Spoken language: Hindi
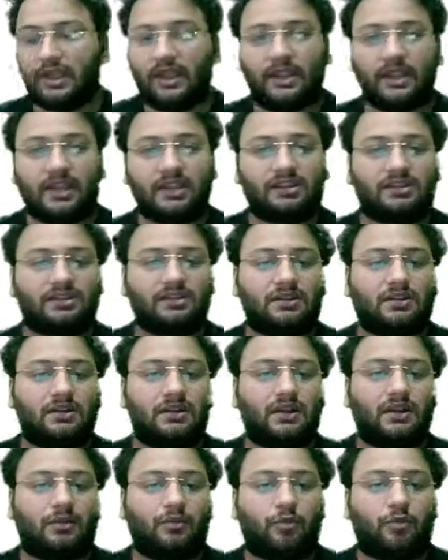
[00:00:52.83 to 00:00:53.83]
इस
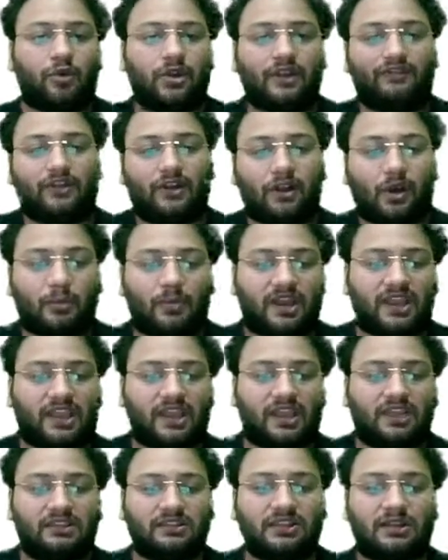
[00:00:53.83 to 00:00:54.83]
पूरे फिनोमिना के
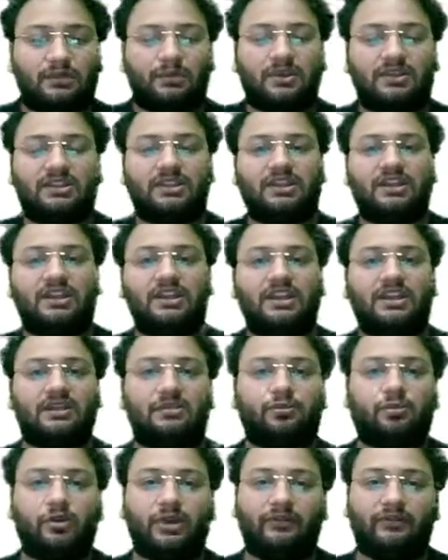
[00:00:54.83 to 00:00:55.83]
अंदर बेसिकली इस
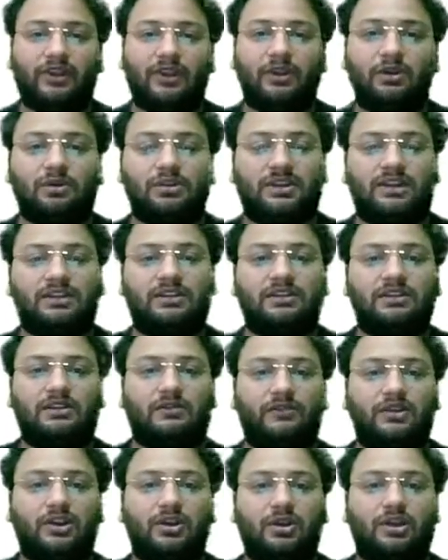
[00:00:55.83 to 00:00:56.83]
पूरे वीडियो के अंदर
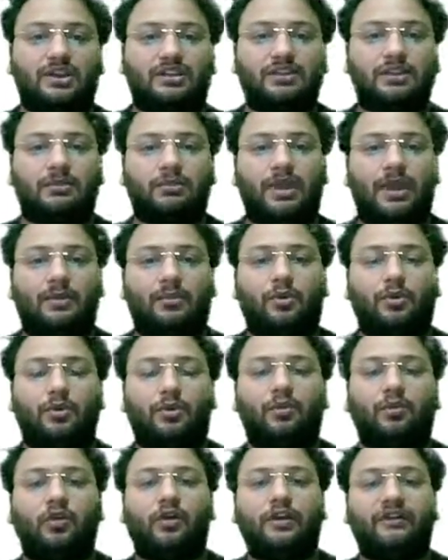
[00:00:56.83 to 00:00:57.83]
वीडियो के अंदर मैं आपको
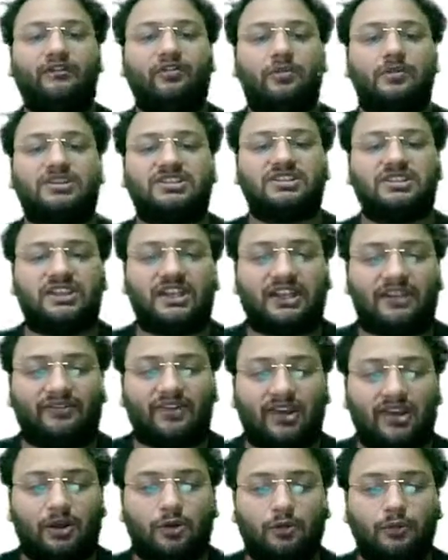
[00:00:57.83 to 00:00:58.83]
वो इन्फॉर्मेशन देने
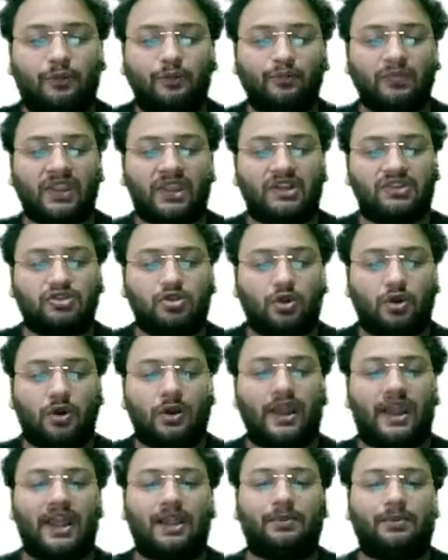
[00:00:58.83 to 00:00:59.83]
वाला हूँ जो
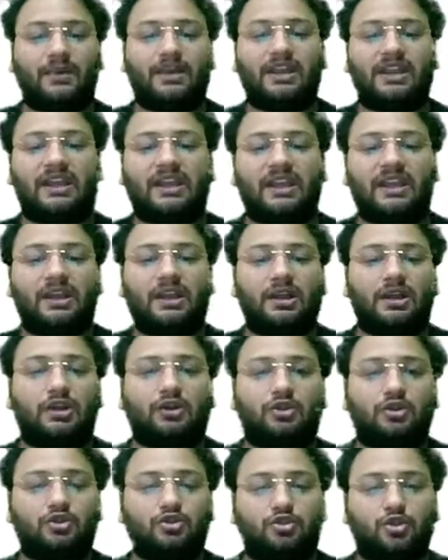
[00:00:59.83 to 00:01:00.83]
हेल्प करेगी
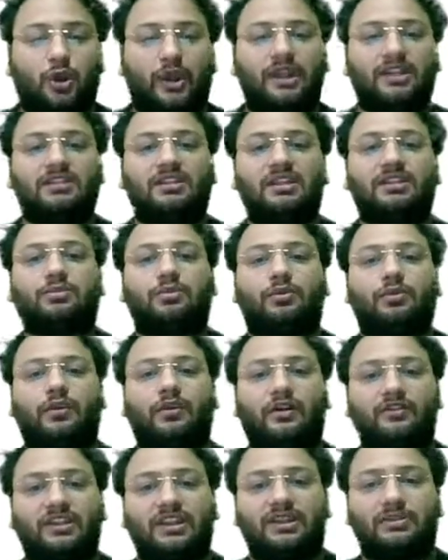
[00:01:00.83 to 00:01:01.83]
टू ज्वाइन दिस
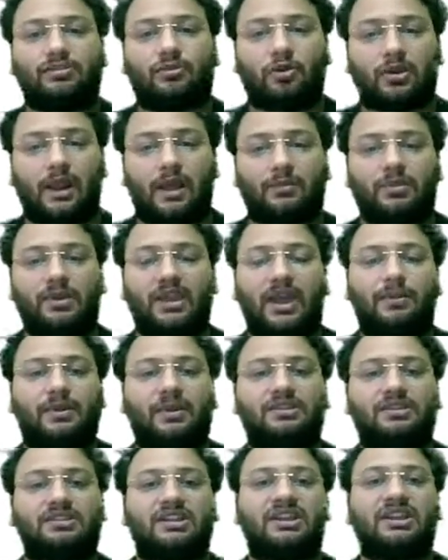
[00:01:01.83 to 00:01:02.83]
फिनिक्स प्रोग्राम कि आप
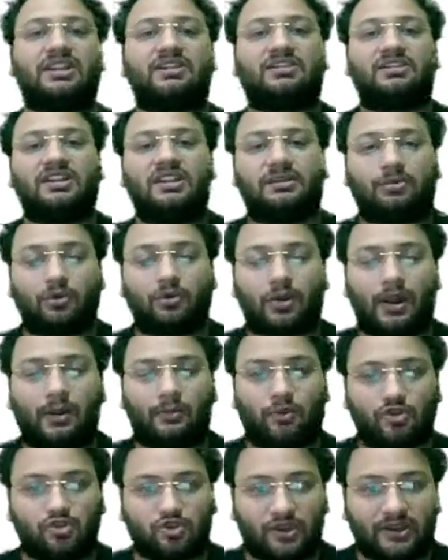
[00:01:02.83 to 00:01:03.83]
किस तरीके से इस प्रोग्राम
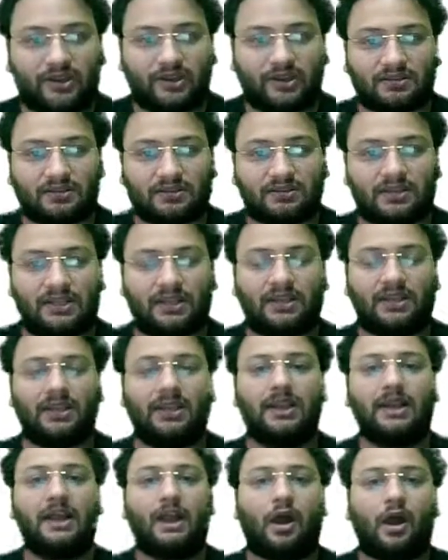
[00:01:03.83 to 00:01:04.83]
को ज्वाइन सकते हैं
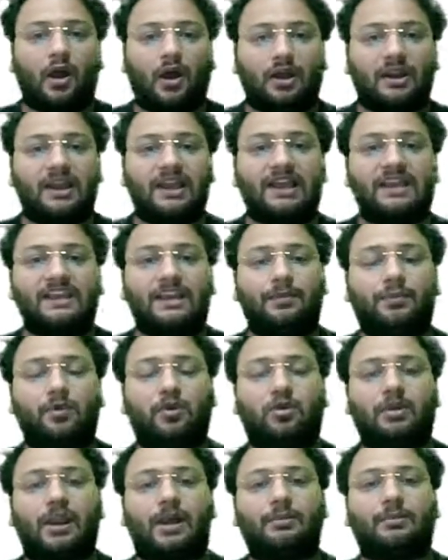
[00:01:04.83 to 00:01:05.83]
और ये
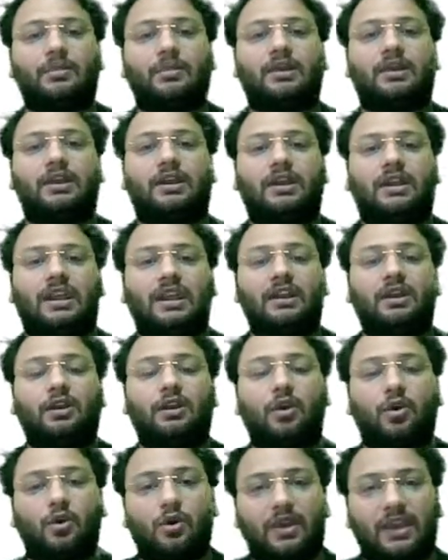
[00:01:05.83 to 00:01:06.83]
प्रोग्राम किन
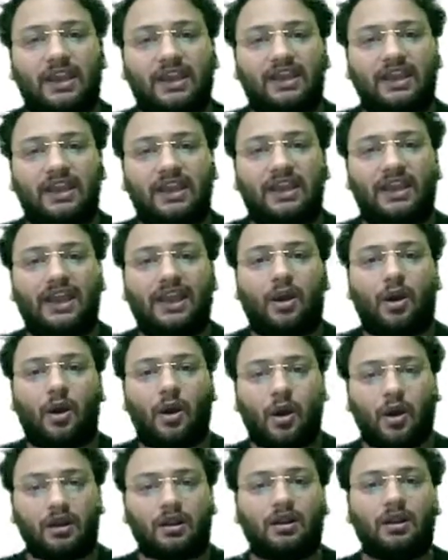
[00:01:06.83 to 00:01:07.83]
लोगों के लिए है
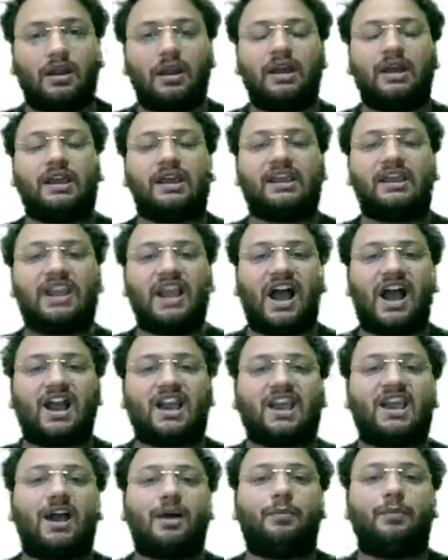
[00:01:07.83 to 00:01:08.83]
और क्या
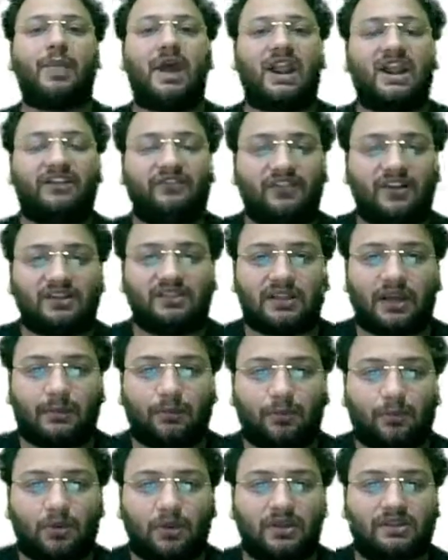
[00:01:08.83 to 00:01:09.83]
क्या बेनिफिट्स
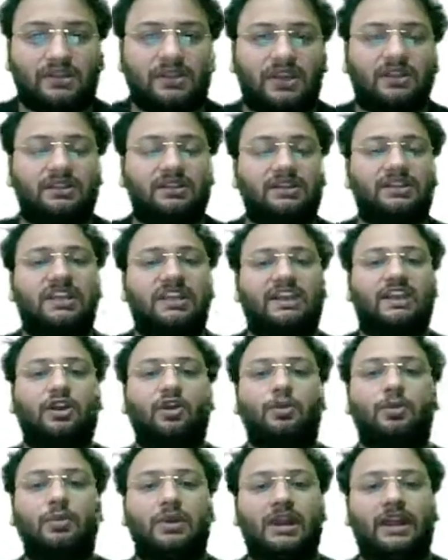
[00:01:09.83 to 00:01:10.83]
आपको इसके अंदर देखने
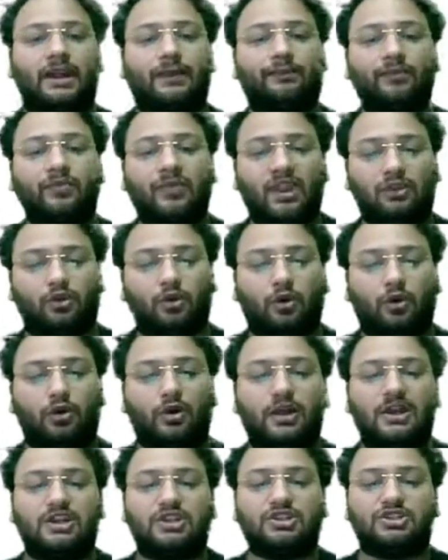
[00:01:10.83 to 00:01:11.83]
को मिलेंगे तो
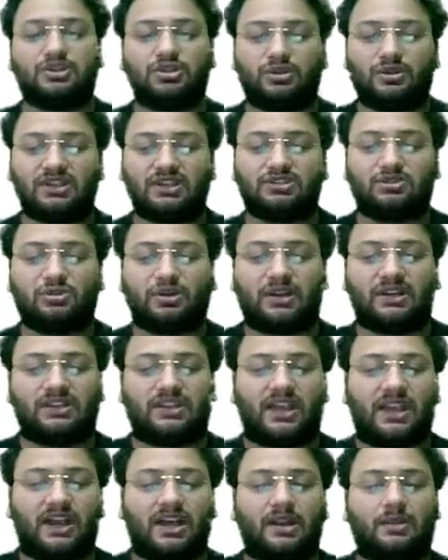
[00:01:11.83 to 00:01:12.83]
शुरू से शुरू करते
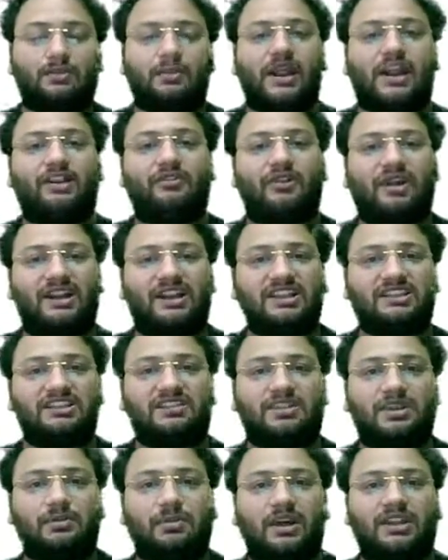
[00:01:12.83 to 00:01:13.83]
हैं अगर हम एडवांटेजेस
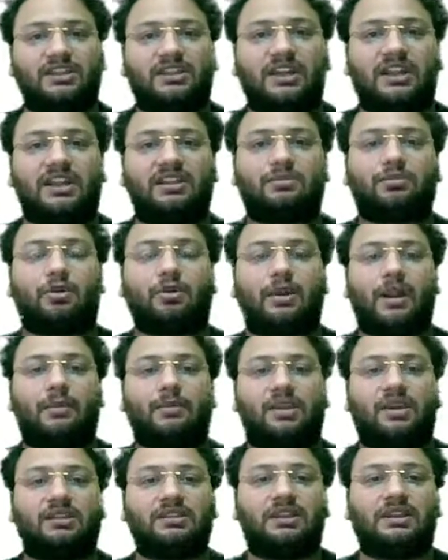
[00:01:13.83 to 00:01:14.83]
की बात करें इस प्रोग्राम
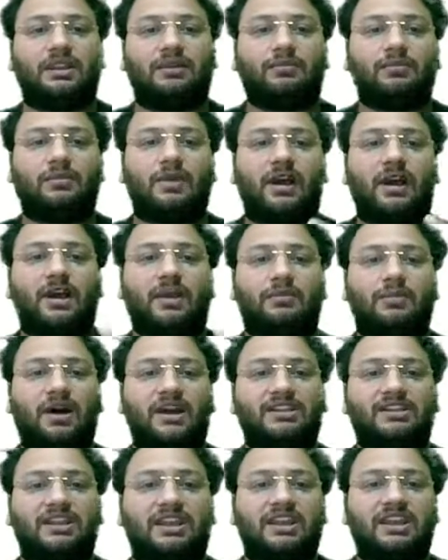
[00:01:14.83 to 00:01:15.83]
के अंदर हम अगर
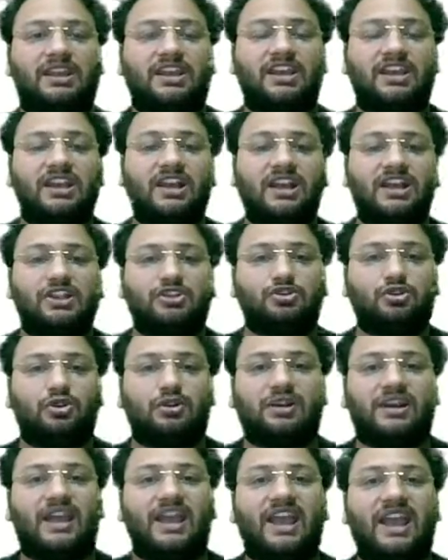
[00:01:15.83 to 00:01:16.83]
बात करें कि जो
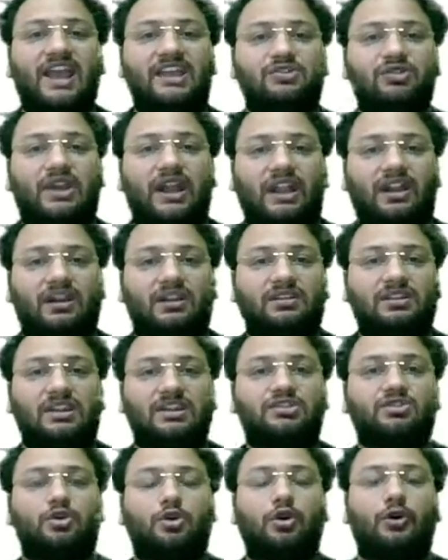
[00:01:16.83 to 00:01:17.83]
नए एजुकेटर्स
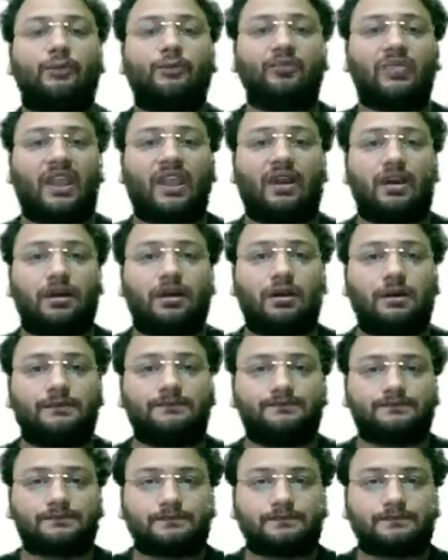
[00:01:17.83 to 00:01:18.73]
हैं जो आ,